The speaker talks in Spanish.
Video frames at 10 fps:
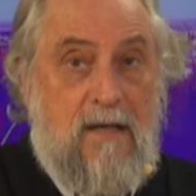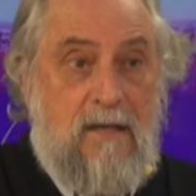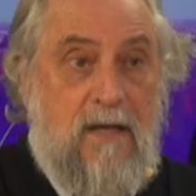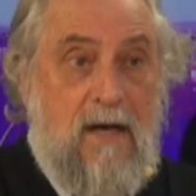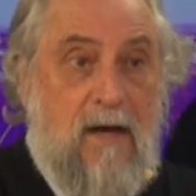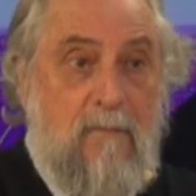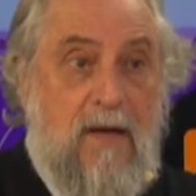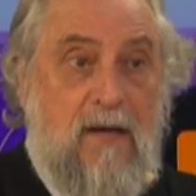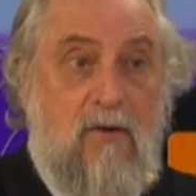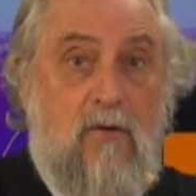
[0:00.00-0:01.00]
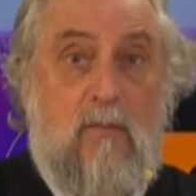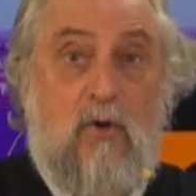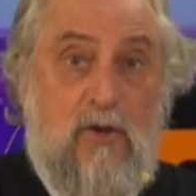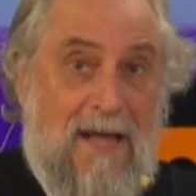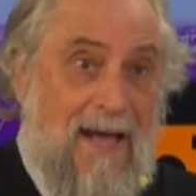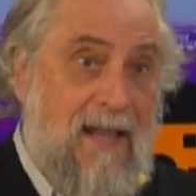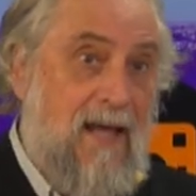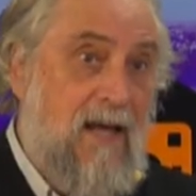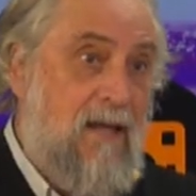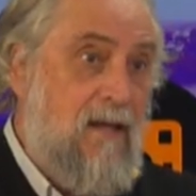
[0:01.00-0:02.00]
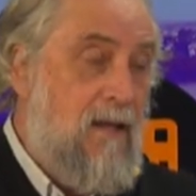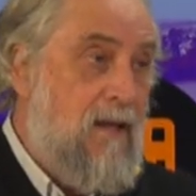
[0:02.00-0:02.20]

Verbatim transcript: Cristina Camaño, votada